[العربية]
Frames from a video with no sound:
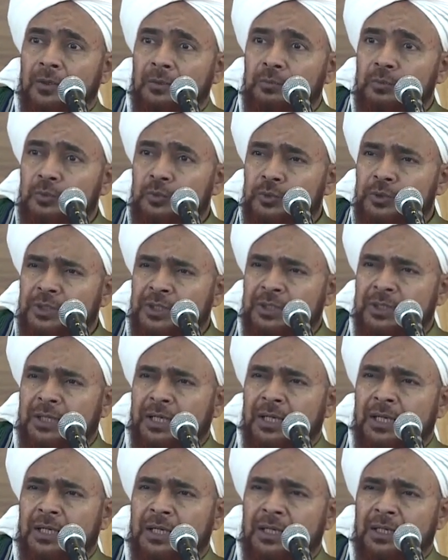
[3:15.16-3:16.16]

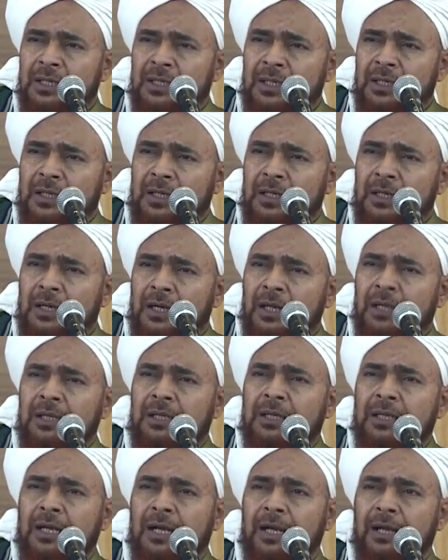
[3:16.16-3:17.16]
موجده
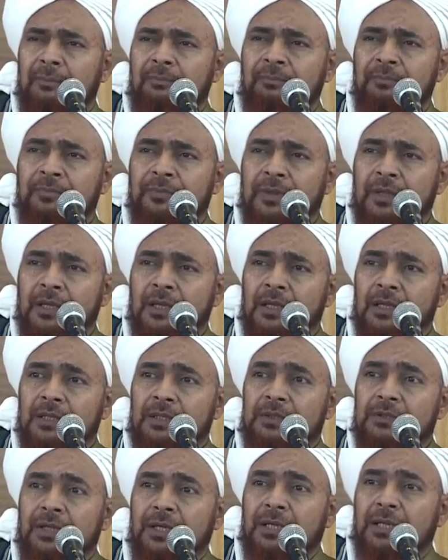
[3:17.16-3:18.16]
خالقها
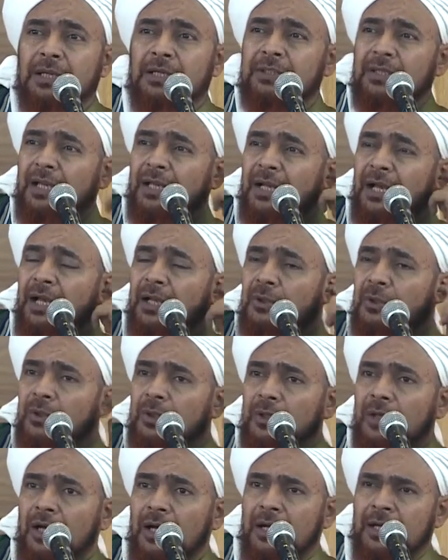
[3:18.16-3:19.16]
جل
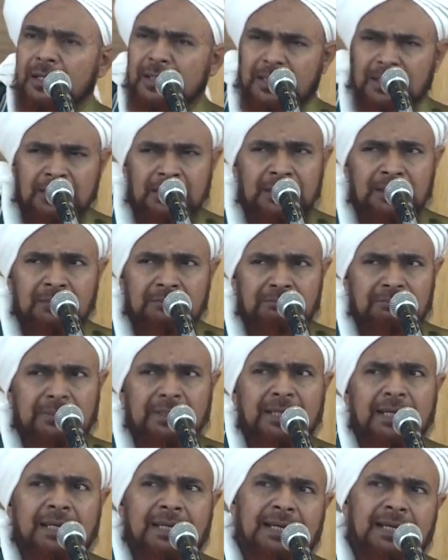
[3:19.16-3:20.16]
جلاله الرحيم
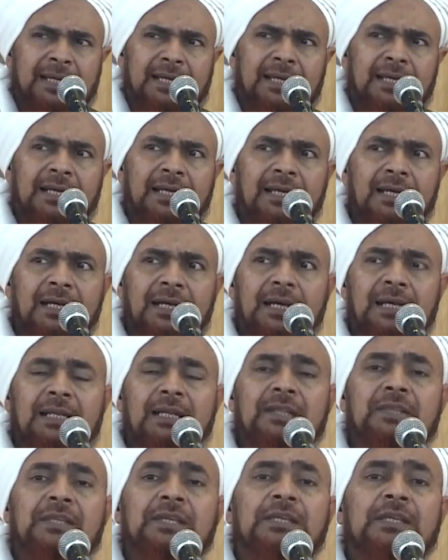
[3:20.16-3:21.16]
بها
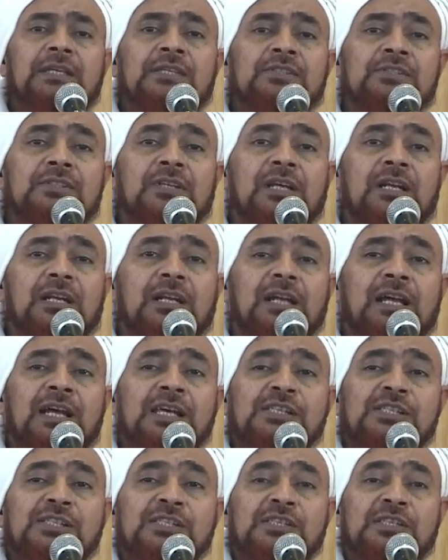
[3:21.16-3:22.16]
الذي يسر
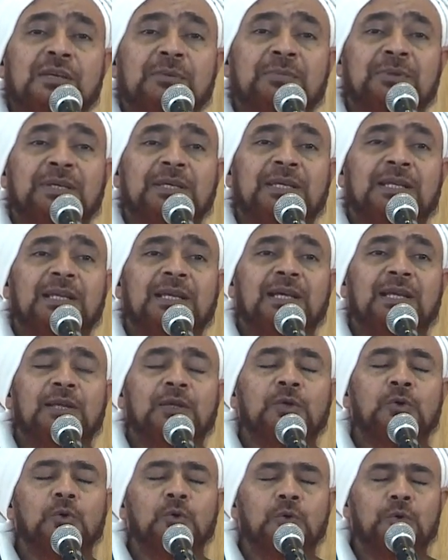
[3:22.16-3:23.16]
لها
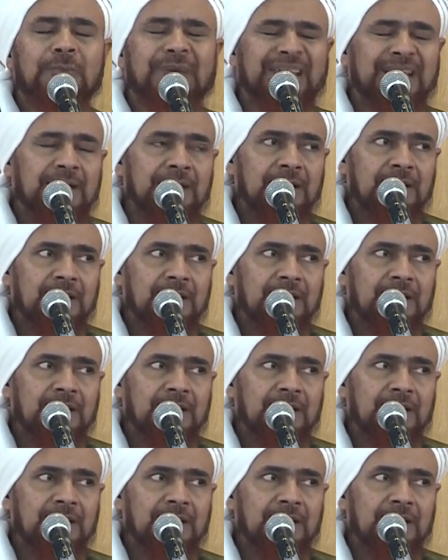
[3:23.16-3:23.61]
السبيل لقربه